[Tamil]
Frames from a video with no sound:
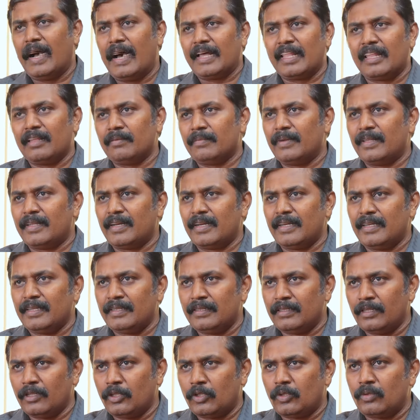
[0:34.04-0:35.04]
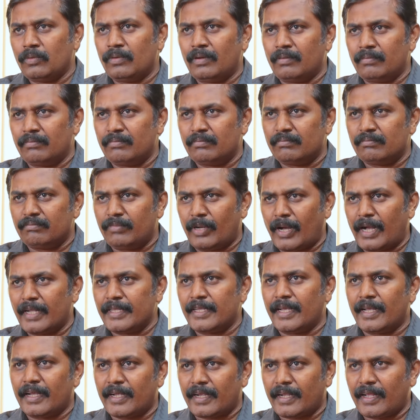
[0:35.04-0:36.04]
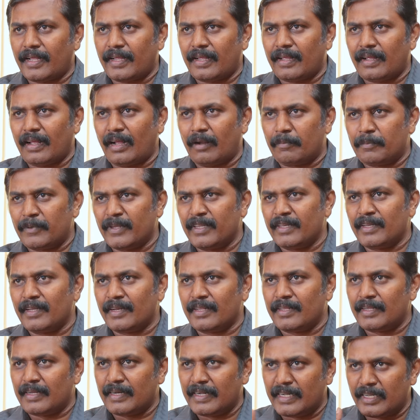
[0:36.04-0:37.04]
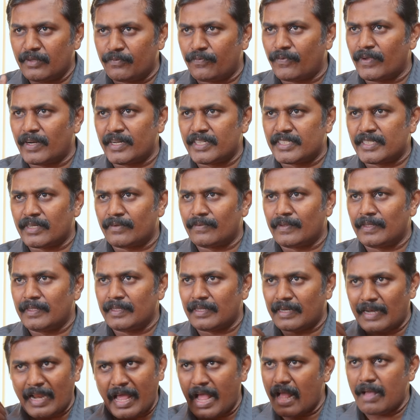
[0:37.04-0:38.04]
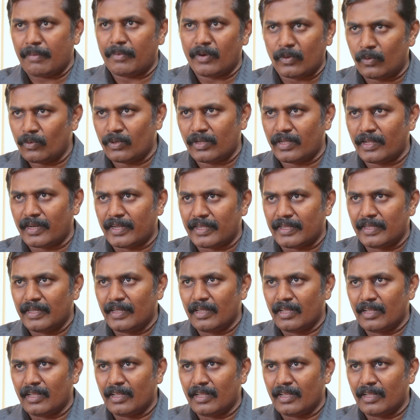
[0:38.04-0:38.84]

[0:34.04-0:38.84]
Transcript: அதே மாதிரி இந்துத்துவம் பாஜக அப்படிங்கிறதுக்கு டிஃபனேஷன் வந்து நாம கொடுக்கல